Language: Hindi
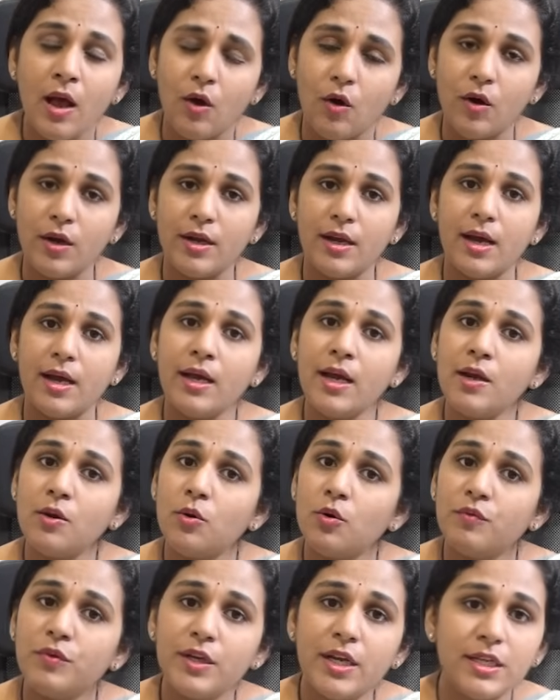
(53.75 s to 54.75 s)
और अगर
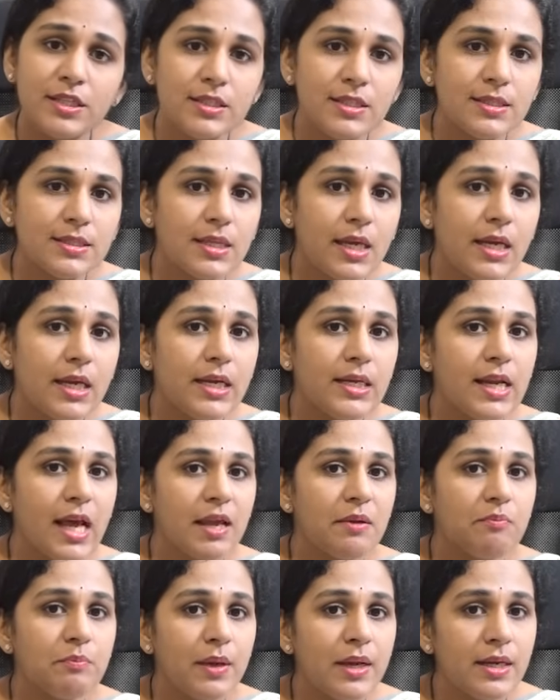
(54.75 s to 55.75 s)
ओव्यूलेशन सही
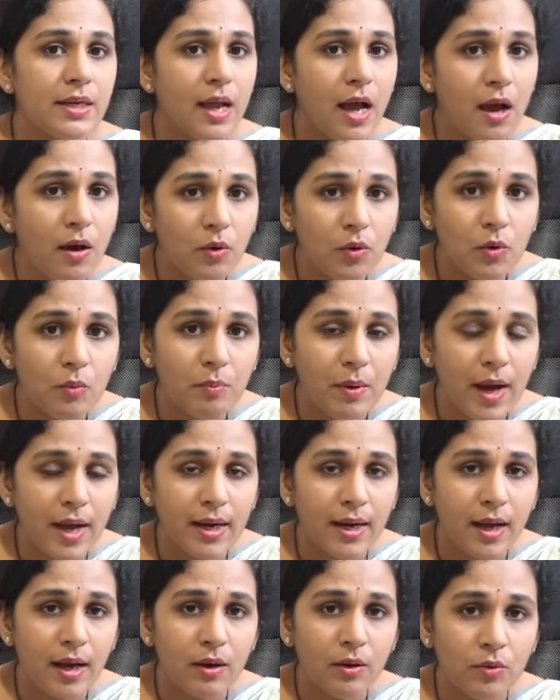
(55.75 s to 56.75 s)
टाइम पे ना हो
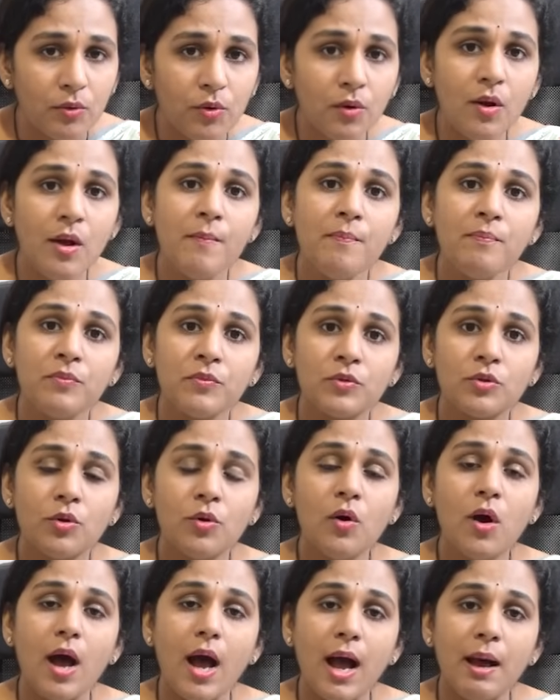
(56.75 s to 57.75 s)
पा रहा हो
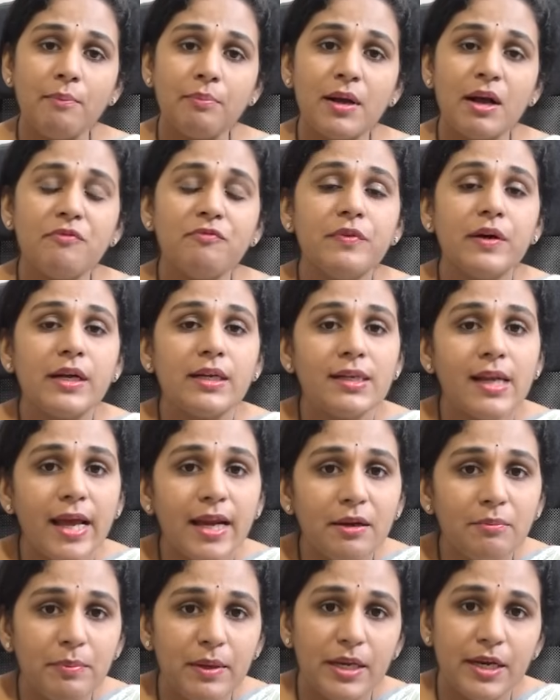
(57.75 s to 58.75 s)
तो आपका
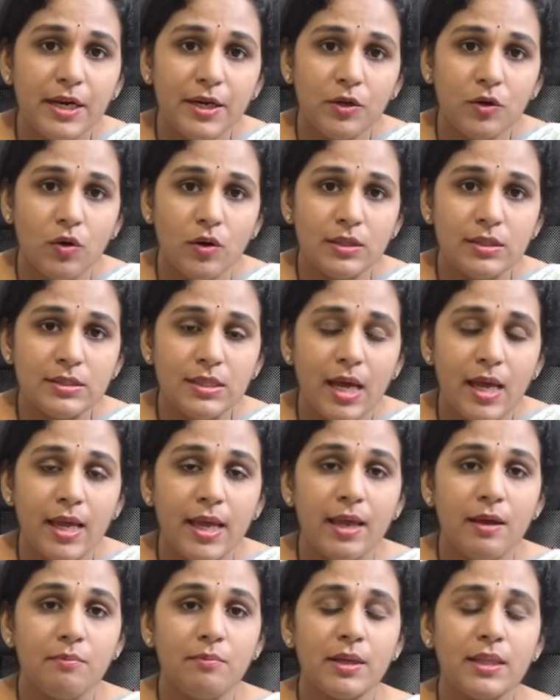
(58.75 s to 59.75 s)
फर्टाइल पीरियड कौन सा
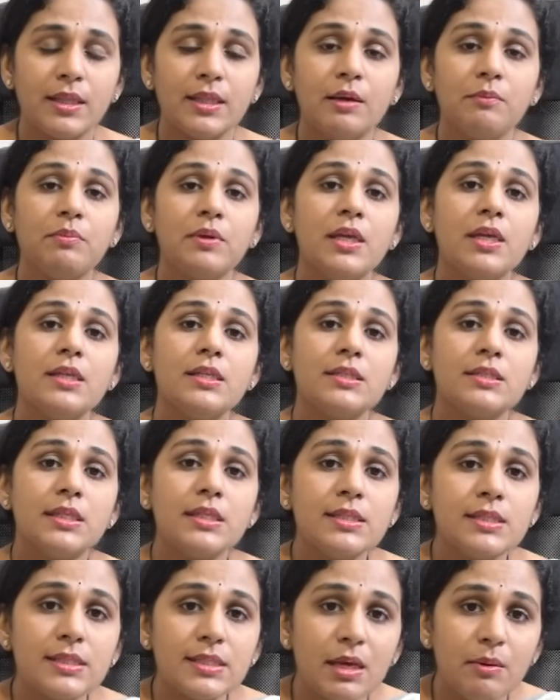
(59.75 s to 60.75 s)
है मतलब कि
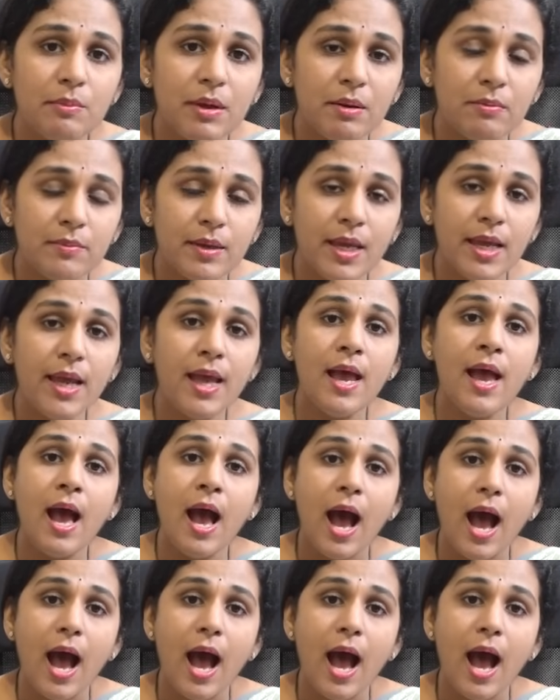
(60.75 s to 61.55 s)
जिस समय में